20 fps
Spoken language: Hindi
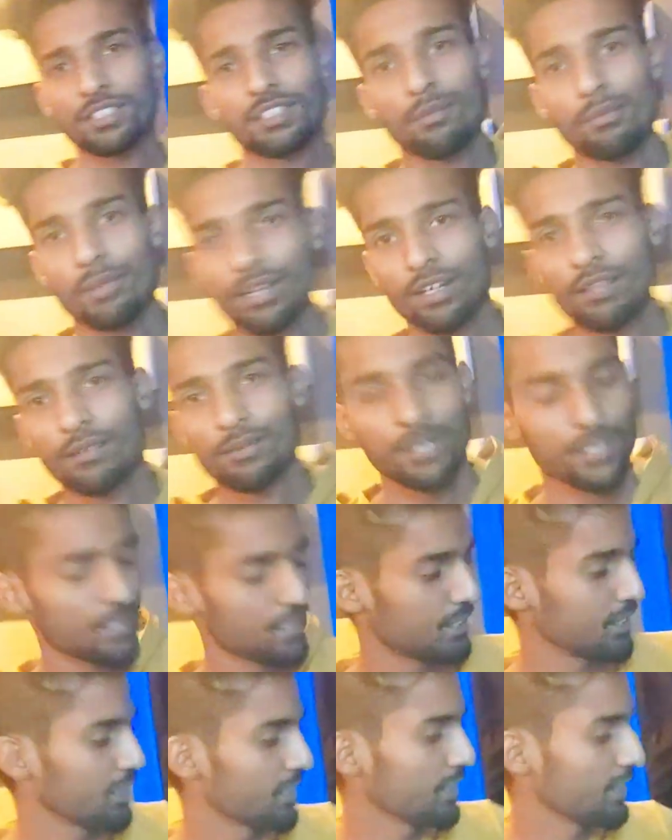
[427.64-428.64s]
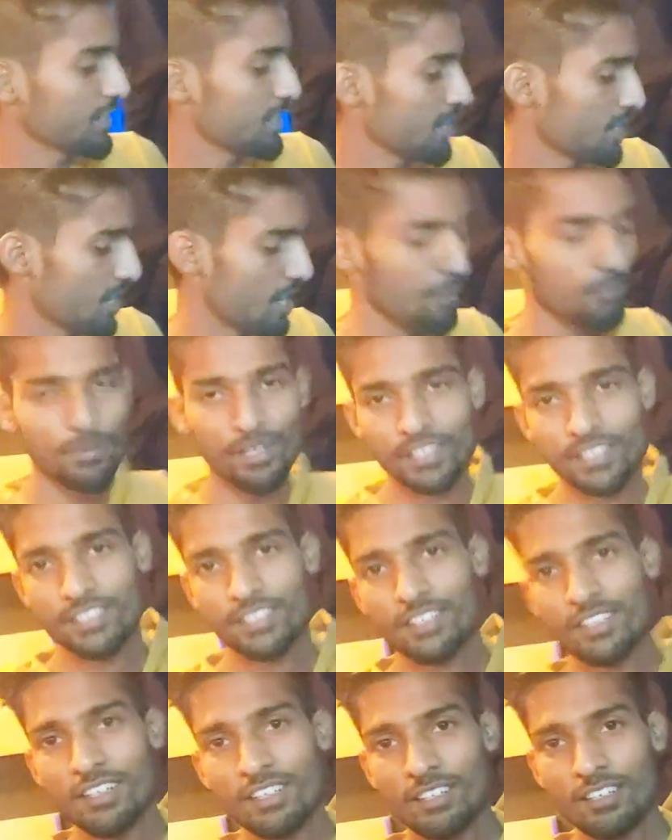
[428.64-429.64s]
इतना महंगा माइक नहीं है ये एम
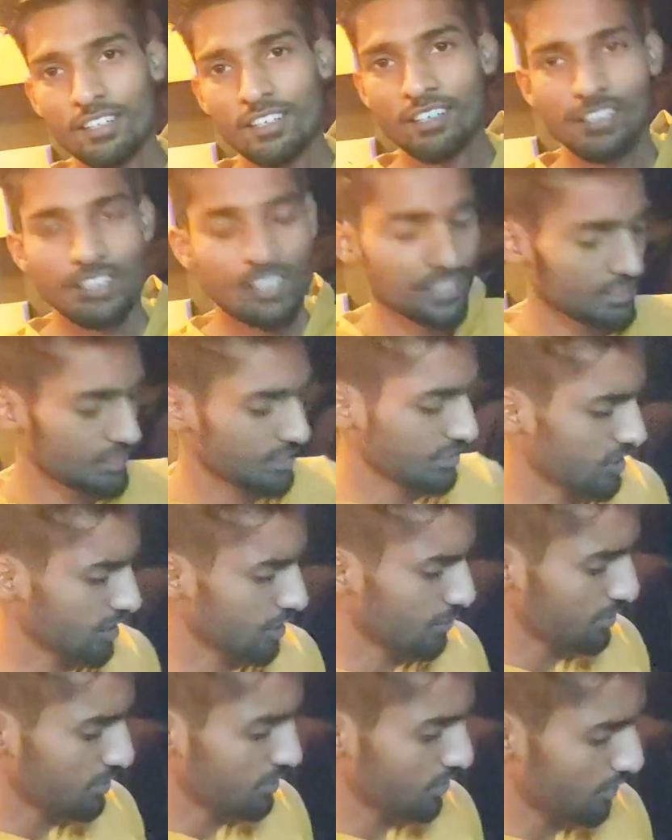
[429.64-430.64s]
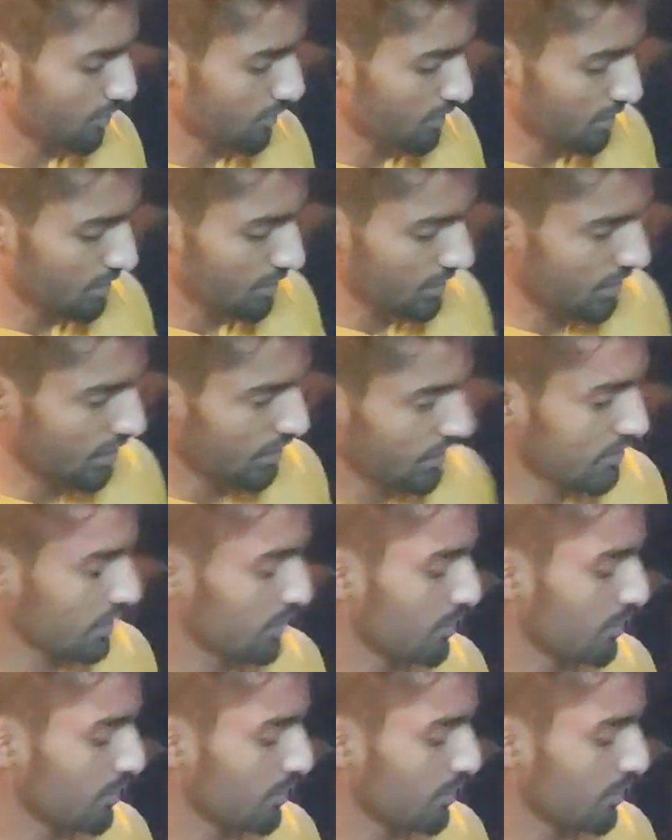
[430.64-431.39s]
एक्सएल सेवन सेवेंटी है